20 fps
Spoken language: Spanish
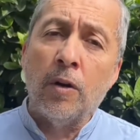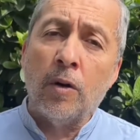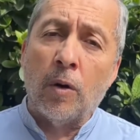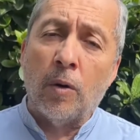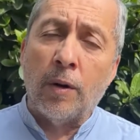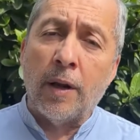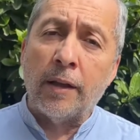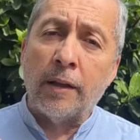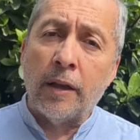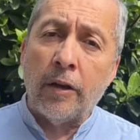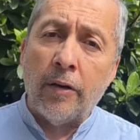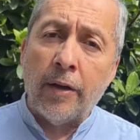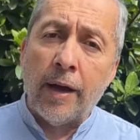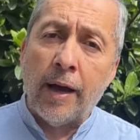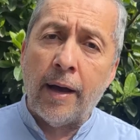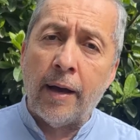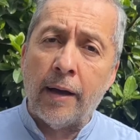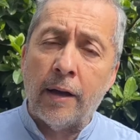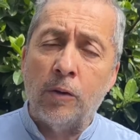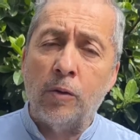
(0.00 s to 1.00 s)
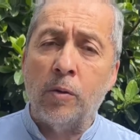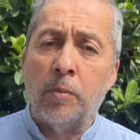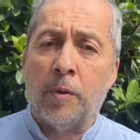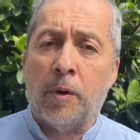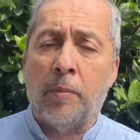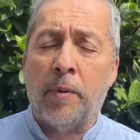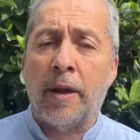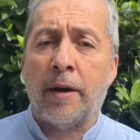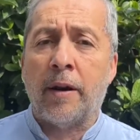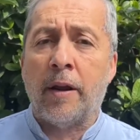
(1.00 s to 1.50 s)
con una actividad en tu
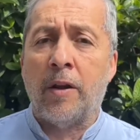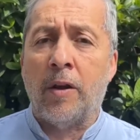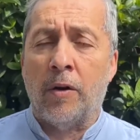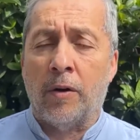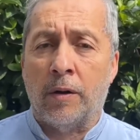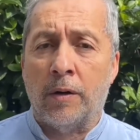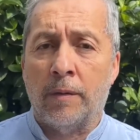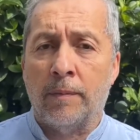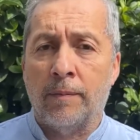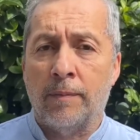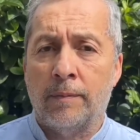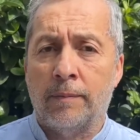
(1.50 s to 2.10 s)
propia región.